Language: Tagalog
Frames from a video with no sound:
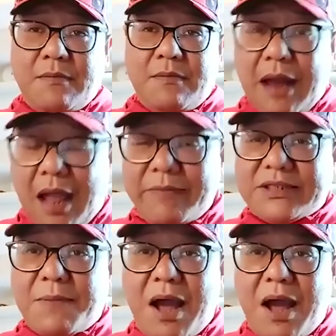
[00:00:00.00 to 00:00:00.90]
Marami
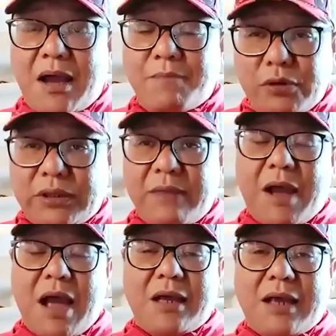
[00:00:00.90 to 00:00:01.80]
sa mga kabuti,
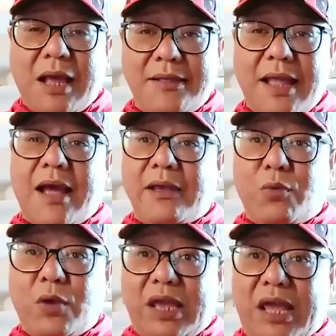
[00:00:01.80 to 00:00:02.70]
makakaganda ay
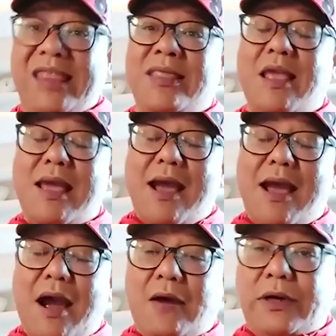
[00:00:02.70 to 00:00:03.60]
within
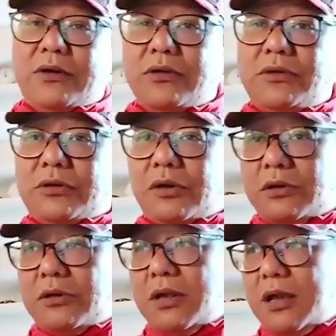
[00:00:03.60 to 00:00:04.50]
our
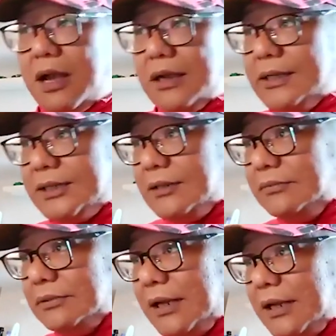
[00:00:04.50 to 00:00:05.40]
control. Ang isang
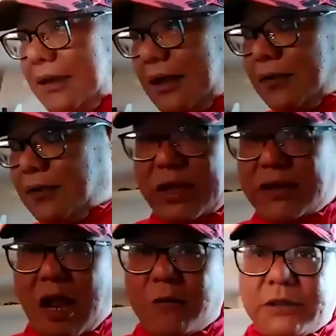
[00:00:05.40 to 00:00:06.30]
talagang within
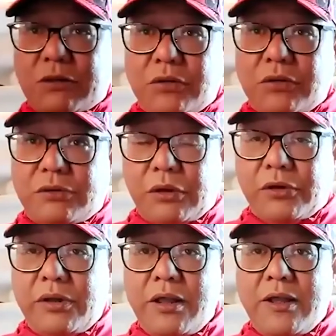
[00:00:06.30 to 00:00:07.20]
our
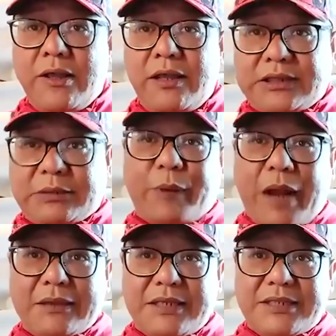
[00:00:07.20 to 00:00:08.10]
control is
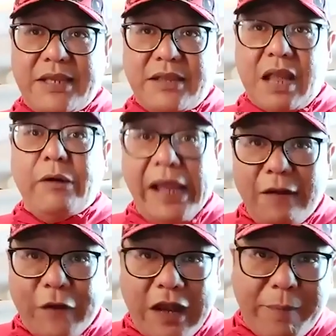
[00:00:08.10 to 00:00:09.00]
practicing the
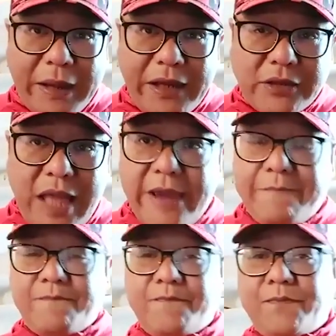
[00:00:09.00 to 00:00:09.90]
real Filipino
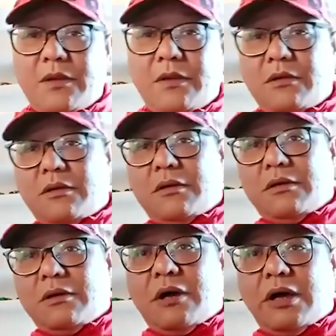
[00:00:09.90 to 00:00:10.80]
time.
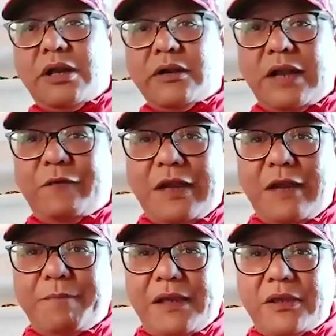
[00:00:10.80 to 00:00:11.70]
O ano yung real
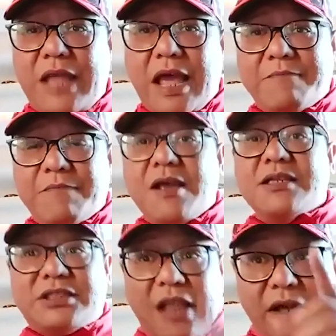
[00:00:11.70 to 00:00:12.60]
Filipino time?
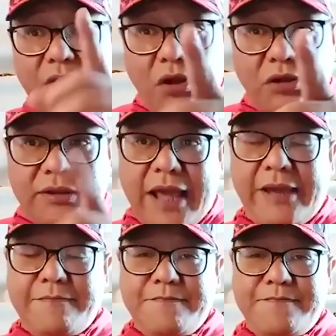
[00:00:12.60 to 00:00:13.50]
Start on
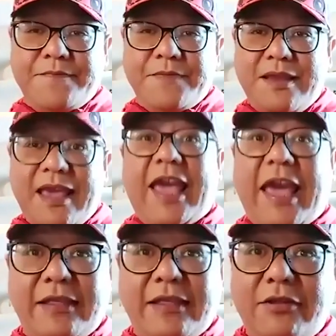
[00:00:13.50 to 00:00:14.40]
time,
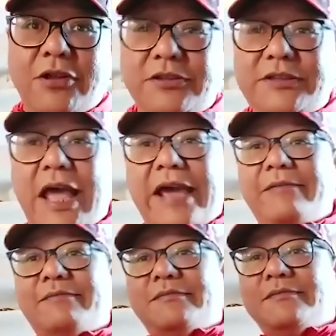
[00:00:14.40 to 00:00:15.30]
end on time.